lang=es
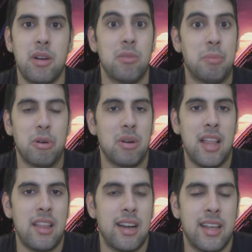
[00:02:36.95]
pero, pero
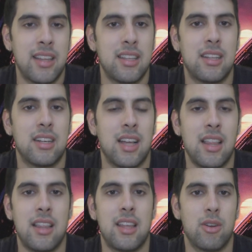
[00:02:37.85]
nada, nada, de,
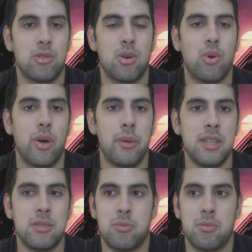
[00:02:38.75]
nada del otro jueves.